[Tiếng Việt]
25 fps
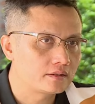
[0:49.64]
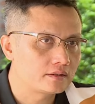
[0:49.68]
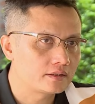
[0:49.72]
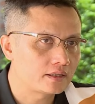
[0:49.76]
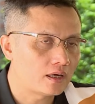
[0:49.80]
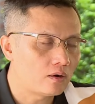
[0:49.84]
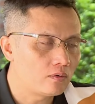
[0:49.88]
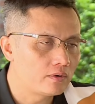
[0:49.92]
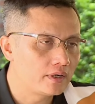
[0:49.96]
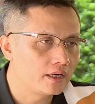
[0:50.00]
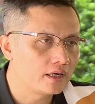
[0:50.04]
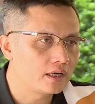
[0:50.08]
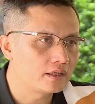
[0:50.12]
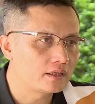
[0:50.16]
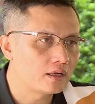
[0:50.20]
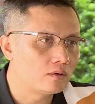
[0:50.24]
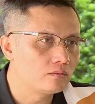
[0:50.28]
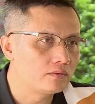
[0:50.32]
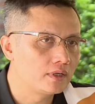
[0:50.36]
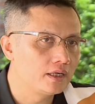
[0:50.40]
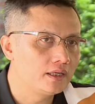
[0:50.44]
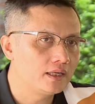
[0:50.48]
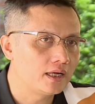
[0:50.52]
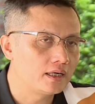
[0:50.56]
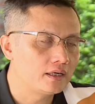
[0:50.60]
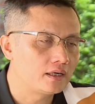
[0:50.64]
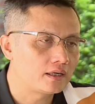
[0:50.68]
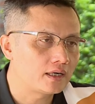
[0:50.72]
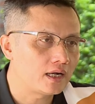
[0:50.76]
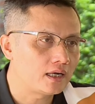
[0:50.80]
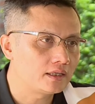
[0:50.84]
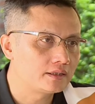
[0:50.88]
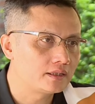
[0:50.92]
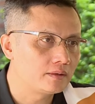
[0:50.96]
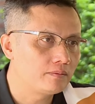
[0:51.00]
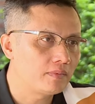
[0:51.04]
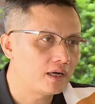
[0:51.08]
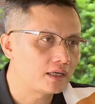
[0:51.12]
Sau khi các thông tin này được
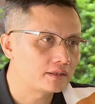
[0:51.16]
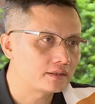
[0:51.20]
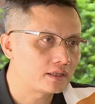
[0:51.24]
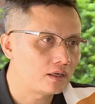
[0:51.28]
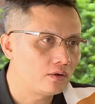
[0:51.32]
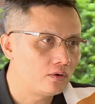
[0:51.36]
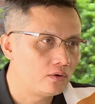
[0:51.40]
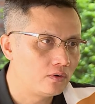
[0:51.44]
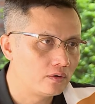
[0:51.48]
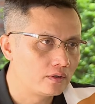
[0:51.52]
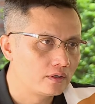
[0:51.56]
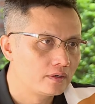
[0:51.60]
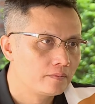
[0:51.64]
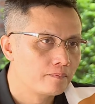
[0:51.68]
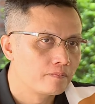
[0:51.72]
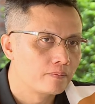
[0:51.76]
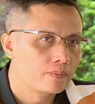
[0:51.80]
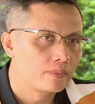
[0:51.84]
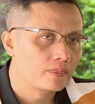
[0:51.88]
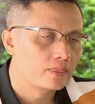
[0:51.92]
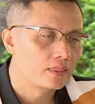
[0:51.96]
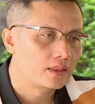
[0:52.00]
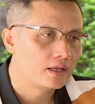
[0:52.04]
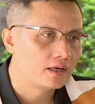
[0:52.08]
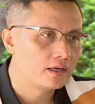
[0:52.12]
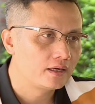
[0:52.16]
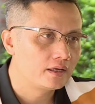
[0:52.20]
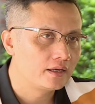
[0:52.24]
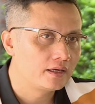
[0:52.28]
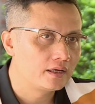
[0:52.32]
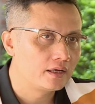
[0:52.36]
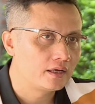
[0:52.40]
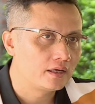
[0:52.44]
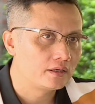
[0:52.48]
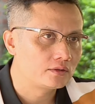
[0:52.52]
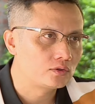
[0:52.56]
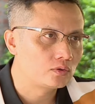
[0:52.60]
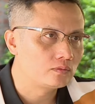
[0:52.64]
đăng trên mạng xã hội thì
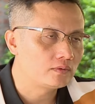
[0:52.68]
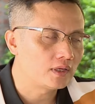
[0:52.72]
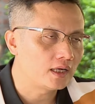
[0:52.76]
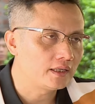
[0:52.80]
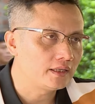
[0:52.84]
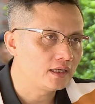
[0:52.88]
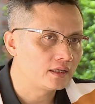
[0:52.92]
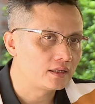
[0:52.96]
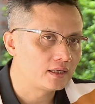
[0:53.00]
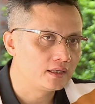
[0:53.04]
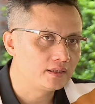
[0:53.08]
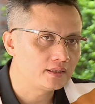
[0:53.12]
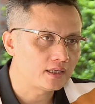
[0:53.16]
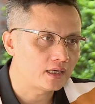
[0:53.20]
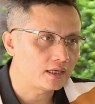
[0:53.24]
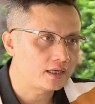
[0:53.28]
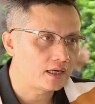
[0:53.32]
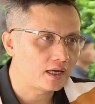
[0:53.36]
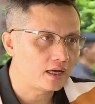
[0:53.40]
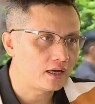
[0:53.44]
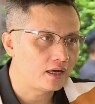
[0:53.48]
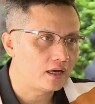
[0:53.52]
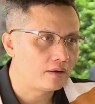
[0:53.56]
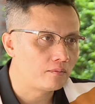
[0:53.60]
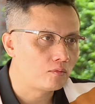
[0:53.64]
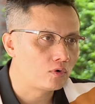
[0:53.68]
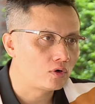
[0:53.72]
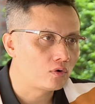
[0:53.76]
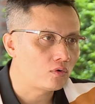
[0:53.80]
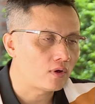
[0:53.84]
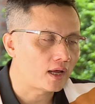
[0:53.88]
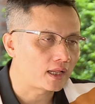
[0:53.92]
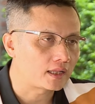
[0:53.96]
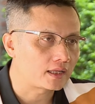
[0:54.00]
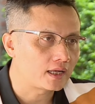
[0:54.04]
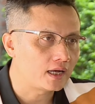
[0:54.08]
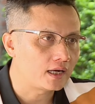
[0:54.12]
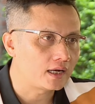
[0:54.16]
chúng ta nhận thấy rằng là ở một
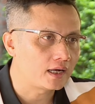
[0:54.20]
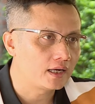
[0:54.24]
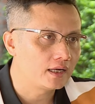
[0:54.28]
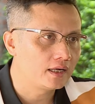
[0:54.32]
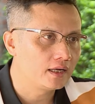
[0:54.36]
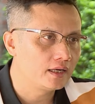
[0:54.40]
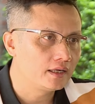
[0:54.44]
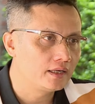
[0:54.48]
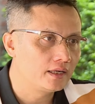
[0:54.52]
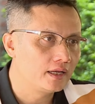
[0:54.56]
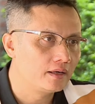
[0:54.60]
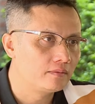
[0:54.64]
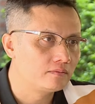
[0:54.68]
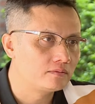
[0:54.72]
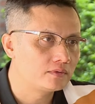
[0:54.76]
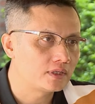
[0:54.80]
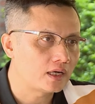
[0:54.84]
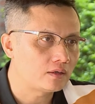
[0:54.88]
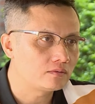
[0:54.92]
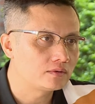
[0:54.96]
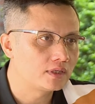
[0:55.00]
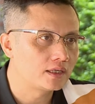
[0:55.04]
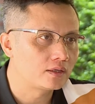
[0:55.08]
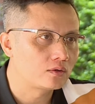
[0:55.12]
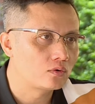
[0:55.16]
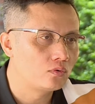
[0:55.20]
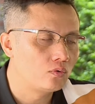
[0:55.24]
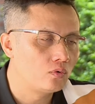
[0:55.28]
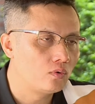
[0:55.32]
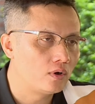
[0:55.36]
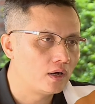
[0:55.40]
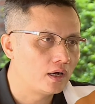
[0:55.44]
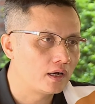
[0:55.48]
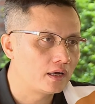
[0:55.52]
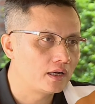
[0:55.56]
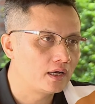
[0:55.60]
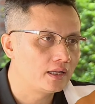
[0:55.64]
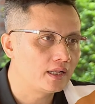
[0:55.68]
loạt các cái điểm giao dịch
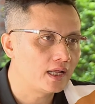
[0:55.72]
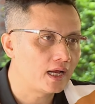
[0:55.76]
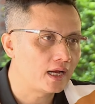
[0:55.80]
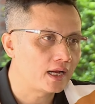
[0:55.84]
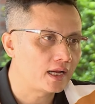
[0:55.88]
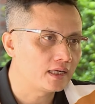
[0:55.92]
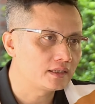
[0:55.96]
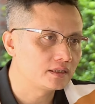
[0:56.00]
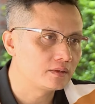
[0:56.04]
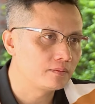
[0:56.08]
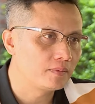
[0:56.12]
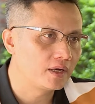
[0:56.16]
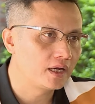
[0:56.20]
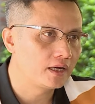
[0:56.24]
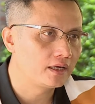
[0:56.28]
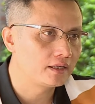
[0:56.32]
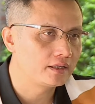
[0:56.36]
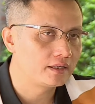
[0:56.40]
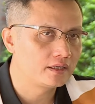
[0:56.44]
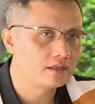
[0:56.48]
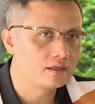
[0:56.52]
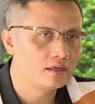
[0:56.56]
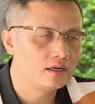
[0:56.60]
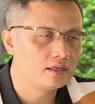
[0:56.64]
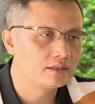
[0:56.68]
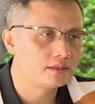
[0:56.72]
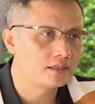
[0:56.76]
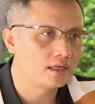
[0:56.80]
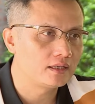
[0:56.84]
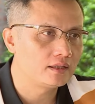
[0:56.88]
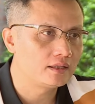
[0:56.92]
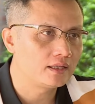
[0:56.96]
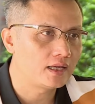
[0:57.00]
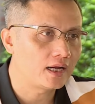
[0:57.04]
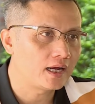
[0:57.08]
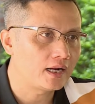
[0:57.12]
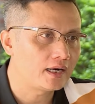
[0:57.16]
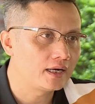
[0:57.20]
của ngân hàng SCB thì người
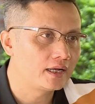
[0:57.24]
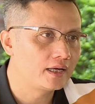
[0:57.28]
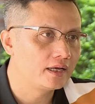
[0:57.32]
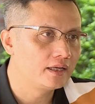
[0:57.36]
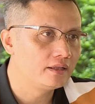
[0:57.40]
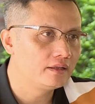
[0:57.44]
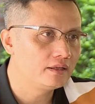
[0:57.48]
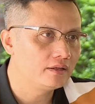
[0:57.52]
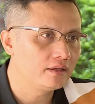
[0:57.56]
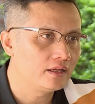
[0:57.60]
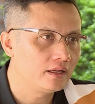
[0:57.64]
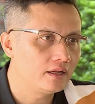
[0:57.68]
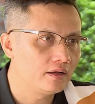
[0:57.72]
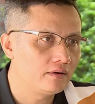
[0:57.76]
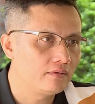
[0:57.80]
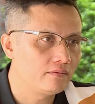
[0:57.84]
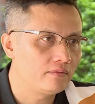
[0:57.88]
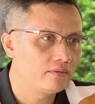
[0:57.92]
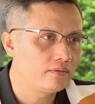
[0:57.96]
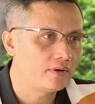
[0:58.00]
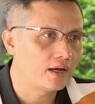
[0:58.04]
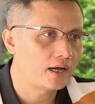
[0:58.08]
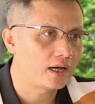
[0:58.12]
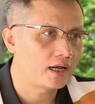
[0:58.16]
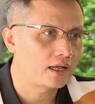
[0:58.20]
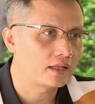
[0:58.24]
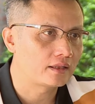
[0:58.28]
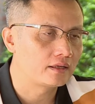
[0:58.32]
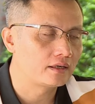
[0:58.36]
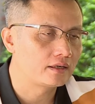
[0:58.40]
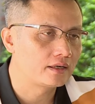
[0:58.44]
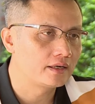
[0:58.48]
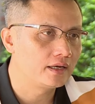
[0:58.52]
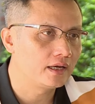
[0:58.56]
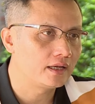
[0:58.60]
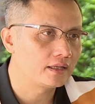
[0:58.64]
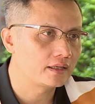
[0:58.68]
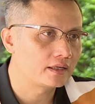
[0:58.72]
dân đã đến và
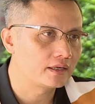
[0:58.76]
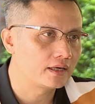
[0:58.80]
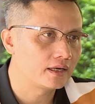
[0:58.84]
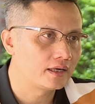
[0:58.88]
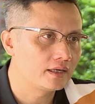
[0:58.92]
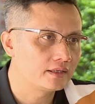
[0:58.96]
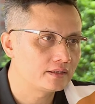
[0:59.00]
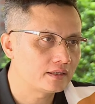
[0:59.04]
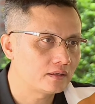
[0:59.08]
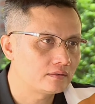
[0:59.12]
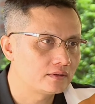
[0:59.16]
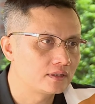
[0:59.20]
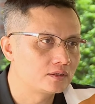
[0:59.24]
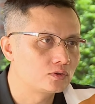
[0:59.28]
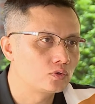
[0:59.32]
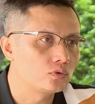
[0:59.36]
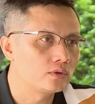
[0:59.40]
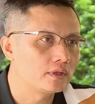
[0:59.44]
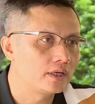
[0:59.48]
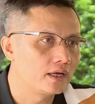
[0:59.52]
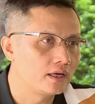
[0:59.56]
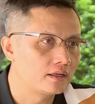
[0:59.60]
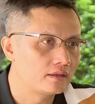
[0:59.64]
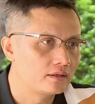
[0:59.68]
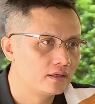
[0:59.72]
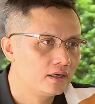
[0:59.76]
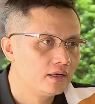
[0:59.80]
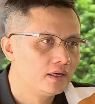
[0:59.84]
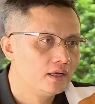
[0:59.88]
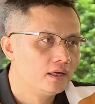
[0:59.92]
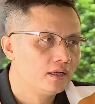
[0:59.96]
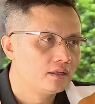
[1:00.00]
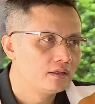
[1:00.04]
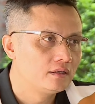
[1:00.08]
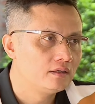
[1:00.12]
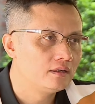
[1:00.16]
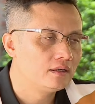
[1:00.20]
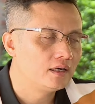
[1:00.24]
thực hiện cái giao dịch rút tiền
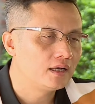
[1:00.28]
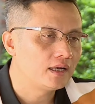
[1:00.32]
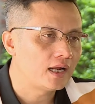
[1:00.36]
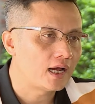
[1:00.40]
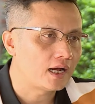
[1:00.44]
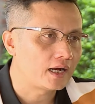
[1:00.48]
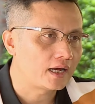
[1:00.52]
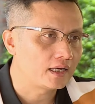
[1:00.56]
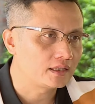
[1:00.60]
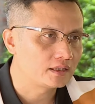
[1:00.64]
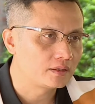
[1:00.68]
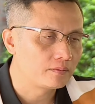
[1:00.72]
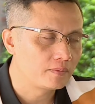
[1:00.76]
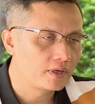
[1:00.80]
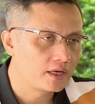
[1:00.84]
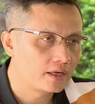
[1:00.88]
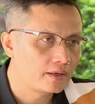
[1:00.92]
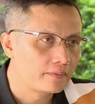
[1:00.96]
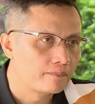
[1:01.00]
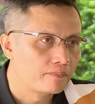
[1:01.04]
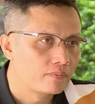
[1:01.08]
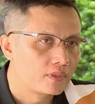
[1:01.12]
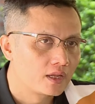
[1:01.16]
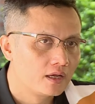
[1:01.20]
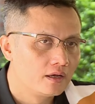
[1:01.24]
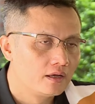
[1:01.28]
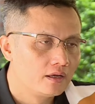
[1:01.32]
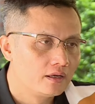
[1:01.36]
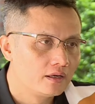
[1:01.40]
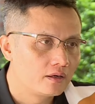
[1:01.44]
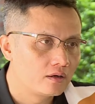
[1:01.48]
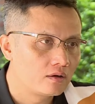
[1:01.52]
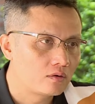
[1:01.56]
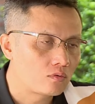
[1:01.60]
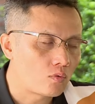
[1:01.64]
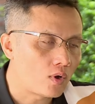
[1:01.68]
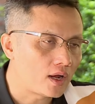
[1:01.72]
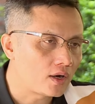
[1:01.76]
từ ngân hàng SCB.
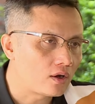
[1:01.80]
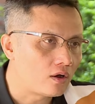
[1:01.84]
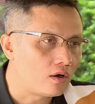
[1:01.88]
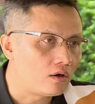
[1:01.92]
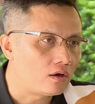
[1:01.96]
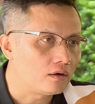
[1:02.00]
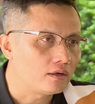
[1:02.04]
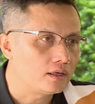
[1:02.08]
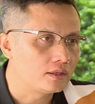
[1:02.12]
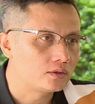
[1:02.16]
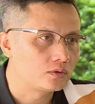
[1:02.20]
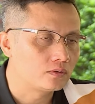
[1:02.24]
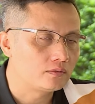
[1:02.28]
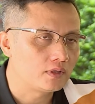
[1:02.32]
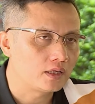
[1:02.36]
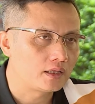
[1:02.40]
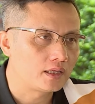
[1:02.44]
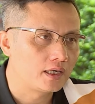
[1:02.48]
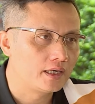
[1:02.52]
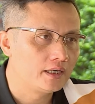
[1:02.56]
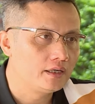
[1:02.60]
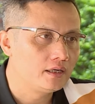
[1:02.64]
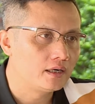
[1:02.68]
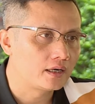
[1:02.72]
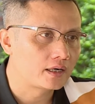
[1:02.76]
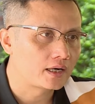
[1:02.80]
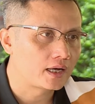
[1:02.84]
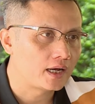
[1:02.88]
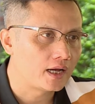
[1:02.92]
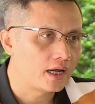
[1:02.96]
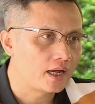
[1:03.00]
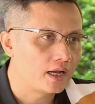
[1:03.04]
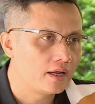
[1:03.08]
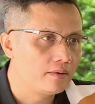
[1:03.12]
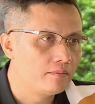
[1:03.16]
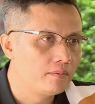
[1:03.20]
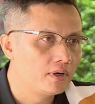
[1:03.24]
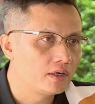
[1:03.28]
Qua đó để chúng ta thấy được
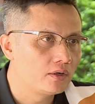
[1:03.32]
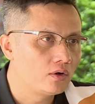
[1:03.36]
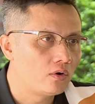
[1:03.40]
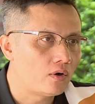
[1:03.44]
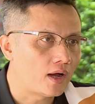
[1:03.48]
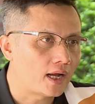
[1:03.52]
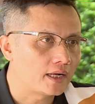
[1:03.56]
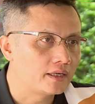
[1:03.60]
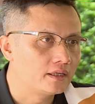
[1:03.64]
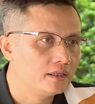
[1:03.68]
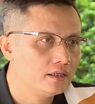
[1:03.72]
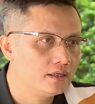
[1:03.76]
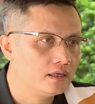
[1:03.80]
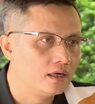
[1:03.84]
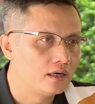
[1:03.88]
cái mức độ ảnh